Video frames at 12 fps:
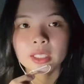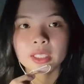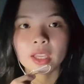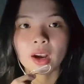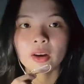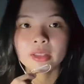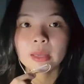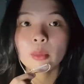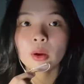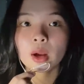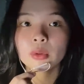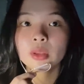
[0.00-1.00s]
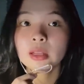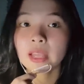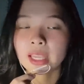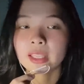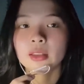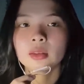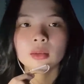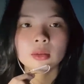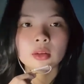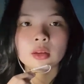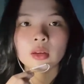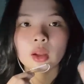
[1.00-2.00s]
chị họ nhắn một câu như thế này
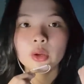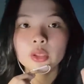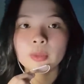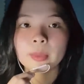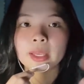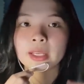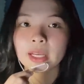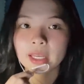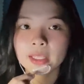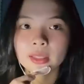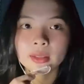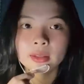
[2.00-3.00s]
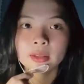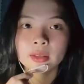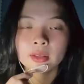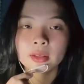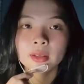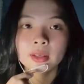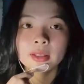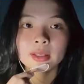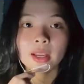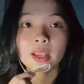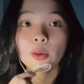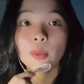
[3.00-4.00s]
nói cho mẹ ngay
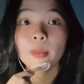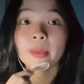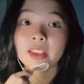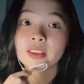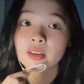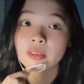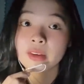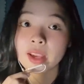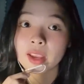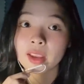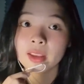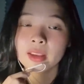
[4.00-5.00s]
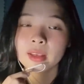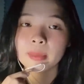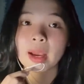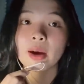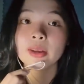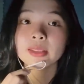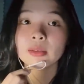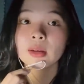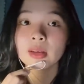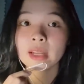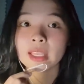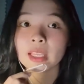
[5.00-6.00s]
cái lúc đó mẹ vừa về mẹ hỏi sao
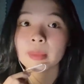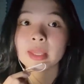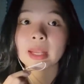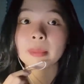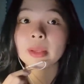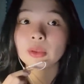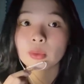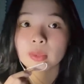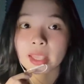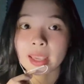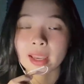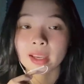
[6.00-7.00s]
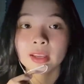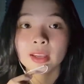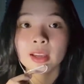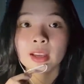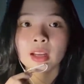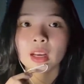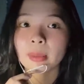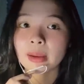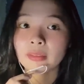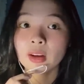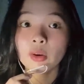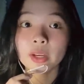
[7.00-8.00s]
đứng đây cái mẹ dẫn bạn vô nhà là
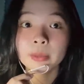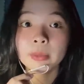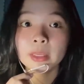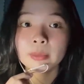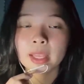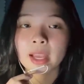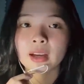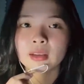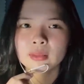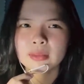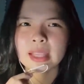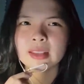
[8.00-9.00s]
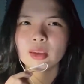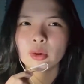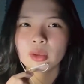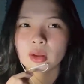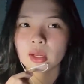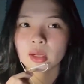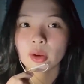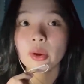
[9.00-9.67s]
bạn vẫn còn im im nha đang do dự là có